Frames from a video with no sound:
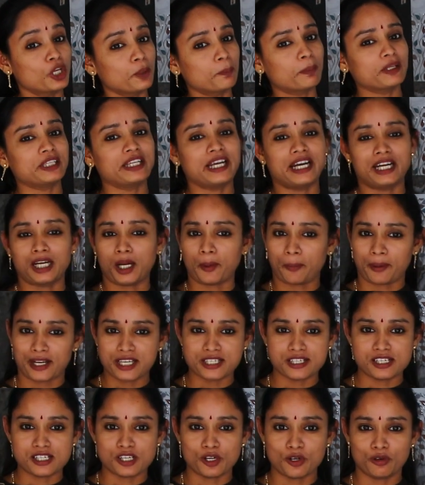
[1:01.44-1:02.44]
తిరుపతి
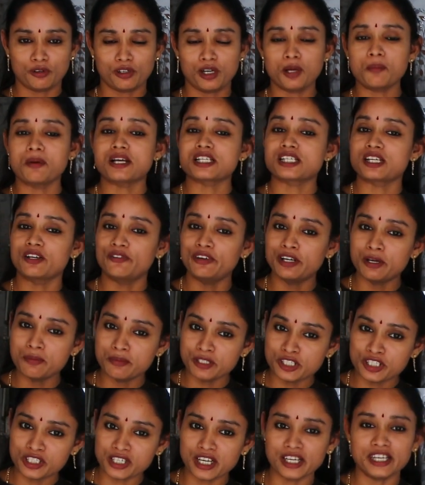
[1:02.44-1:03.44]
ఎంటర్ప్రైజెస్లో ఉన్నాం అసలు వీళ్ళు
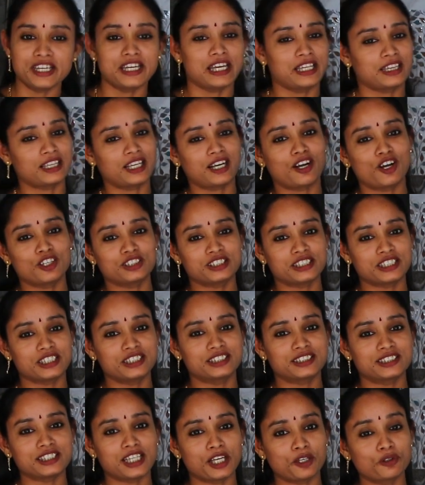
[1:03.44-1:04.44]
మిషనరీ ఎంత కాస్ట్కి
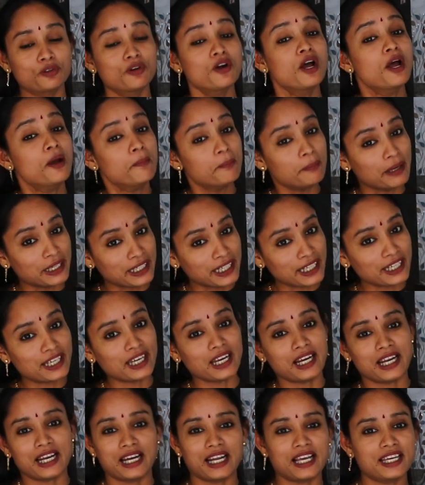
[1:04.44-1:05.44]
ఇస్తున్నారు
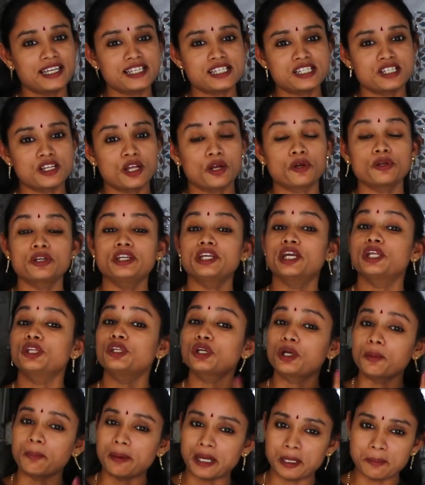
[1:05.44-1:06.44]
మెటీరియల్ ఎలా ఇస్తున్నారు
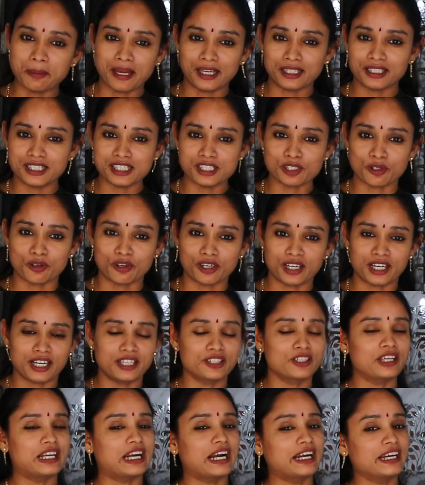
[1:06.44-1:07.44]
ఎందుకు బైబ్యాక్
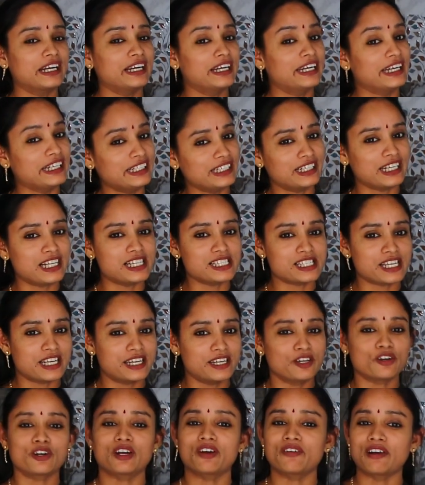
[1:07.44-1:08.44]
తీసుకోవట్లేదు ఇలాంటి డీటెయిల్స్
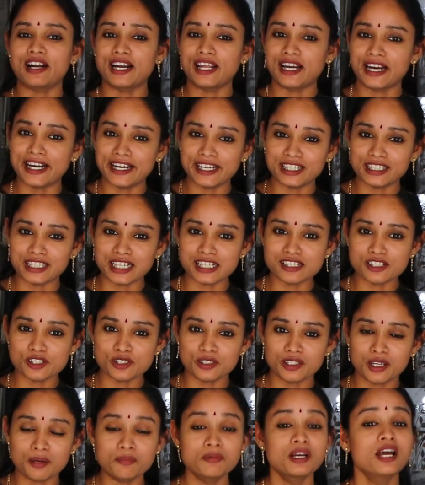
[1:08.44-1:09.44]
అన్నీ కూడా వాళ్ళని అడిగి
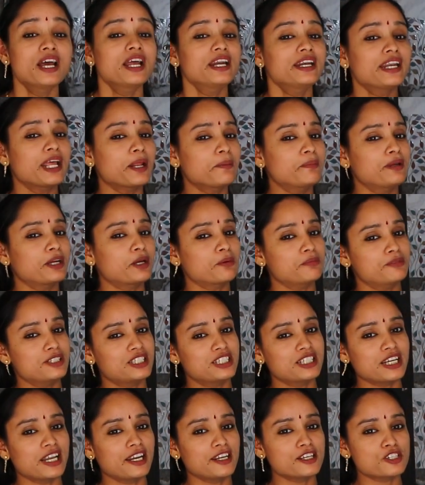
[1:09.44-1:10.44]
తెలుసుకుందాం నేను మీకు
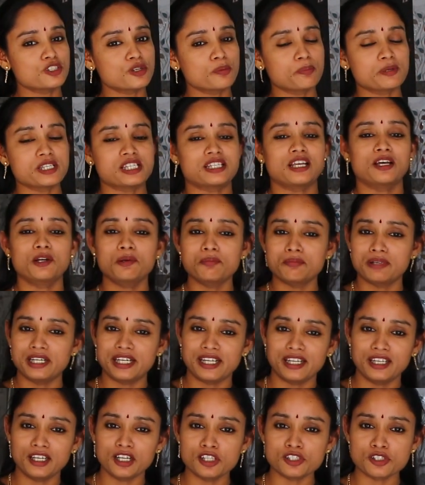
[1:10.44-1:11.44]
మిషనరీ చూపిస్తాను
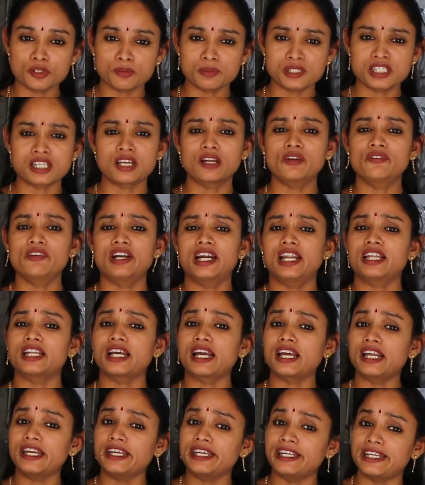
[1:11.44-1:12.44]
మెటీరియల్ చూపిస్తాను వీళ్ళ
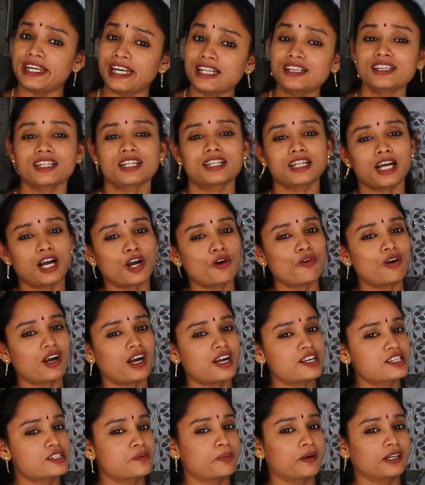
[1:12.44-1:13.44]
దగ్గర ఎంత తక్కువ
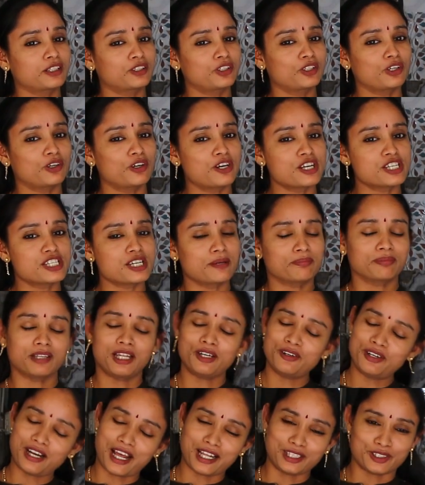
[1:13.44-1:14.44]
కాస్ట్ పడుతుందో కూడా
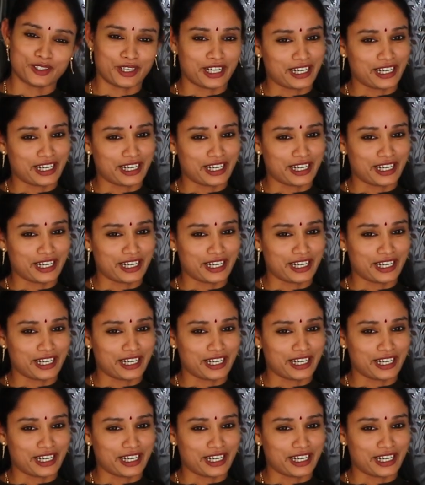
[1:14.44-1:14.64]
చెప్తాను నాతో